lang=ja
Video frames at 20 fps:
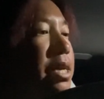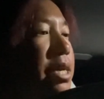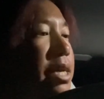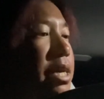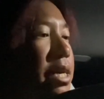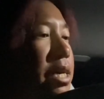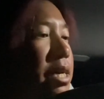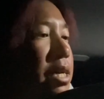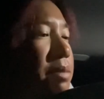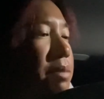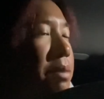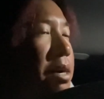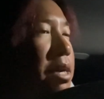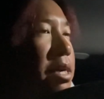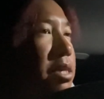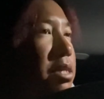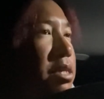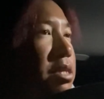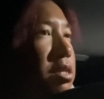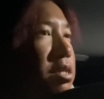えー、まあ、
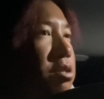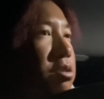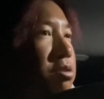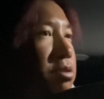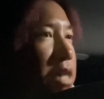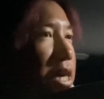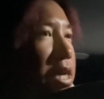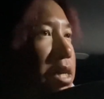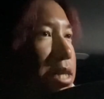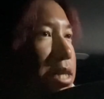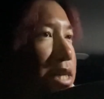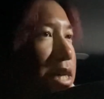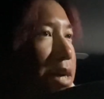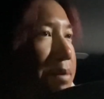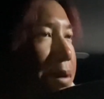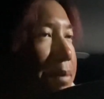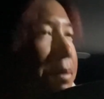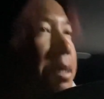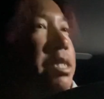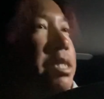中断、や
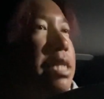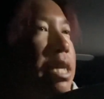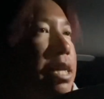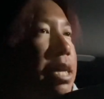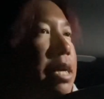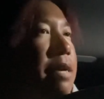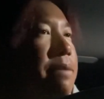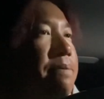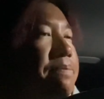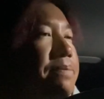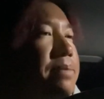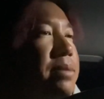めましたね。